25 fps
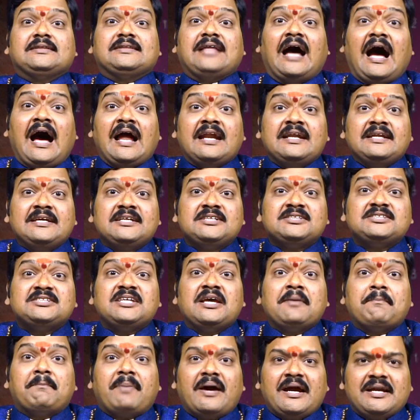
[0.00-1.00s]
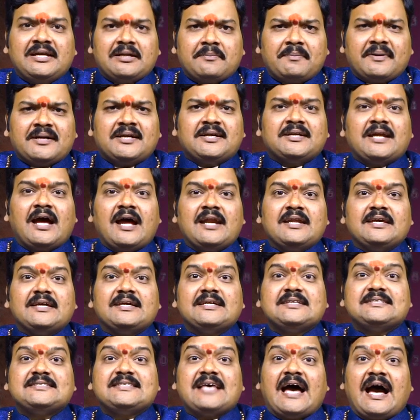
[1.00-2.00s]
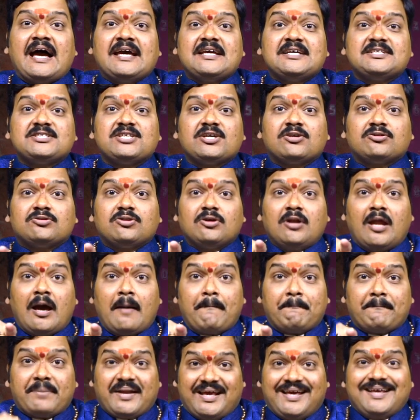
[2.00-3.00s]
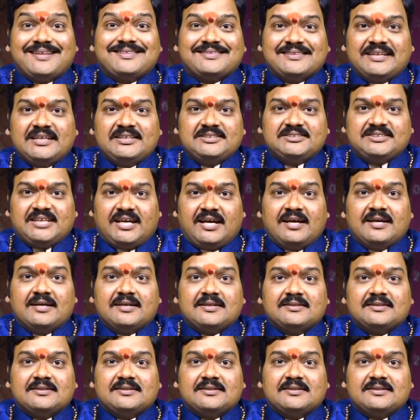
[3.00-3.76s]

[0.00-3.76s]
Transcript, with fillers: దాని నుంచి బయటపడటానికి సాయశక్తులా ప్రయత్నించి